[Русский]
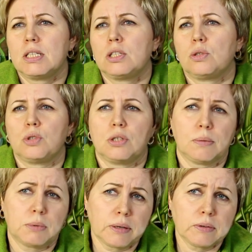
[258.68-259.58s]
знаете, это очень
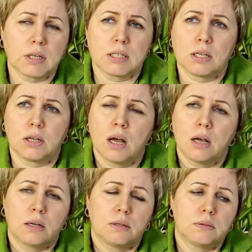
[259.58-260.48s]
необыкновенное растение.
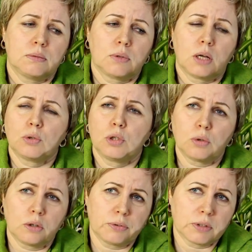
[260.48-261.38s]
Оно не
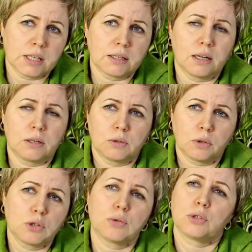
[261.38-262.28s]
только функциональное,
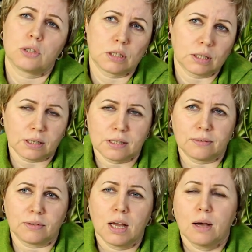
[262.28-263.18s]
но еще очень
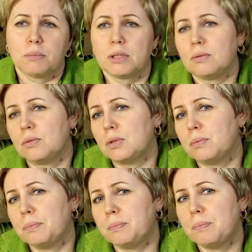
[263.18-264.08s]
декоративное. Поэтому вот
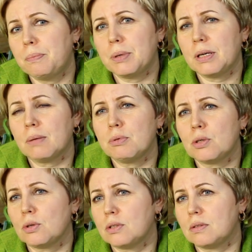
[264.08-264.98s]
при
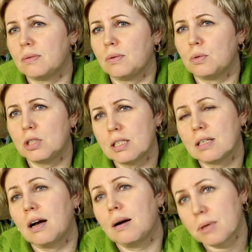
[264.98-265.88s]
обустройстве своего
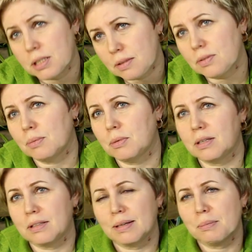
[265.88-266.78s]
участка обратите внимание на